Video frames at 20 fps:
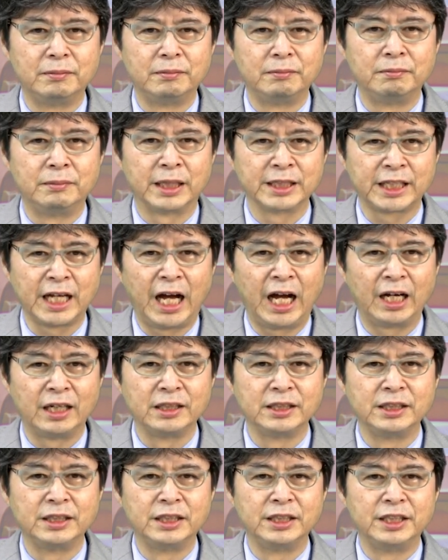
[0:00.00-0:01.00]
また、
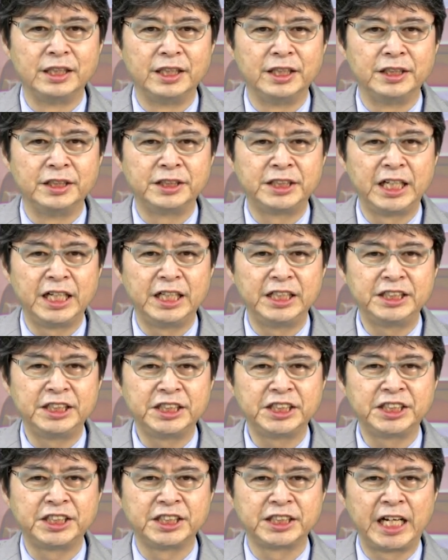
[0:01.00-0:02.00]
税理
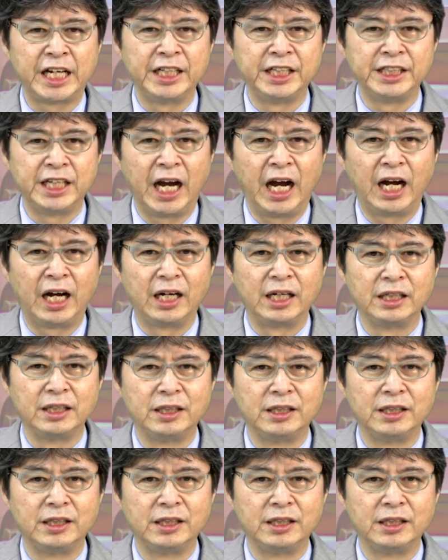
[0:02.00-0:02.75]
士試験や